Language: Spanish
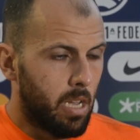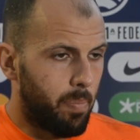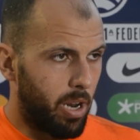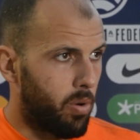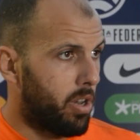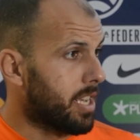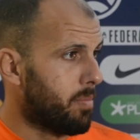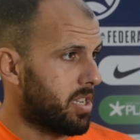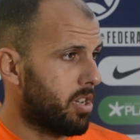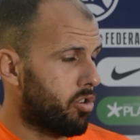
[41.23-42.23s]
pero bueno, el
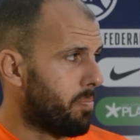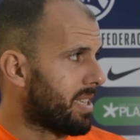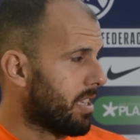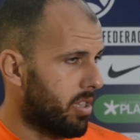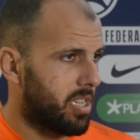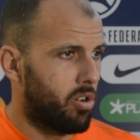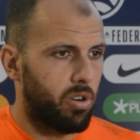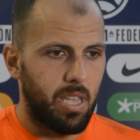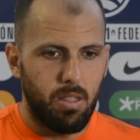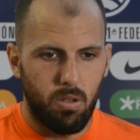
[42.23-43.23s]
equipo ha sido competiendo, ha sido
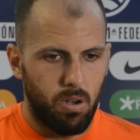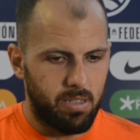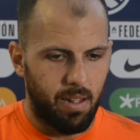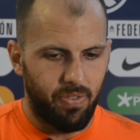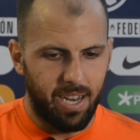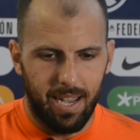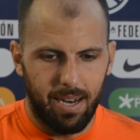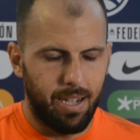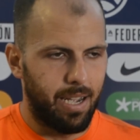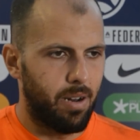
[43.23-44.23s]
creyendo hasta el
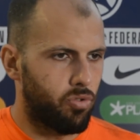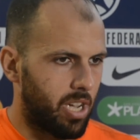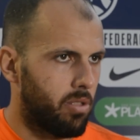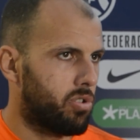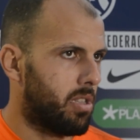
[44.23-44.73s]
final, eh, luchando,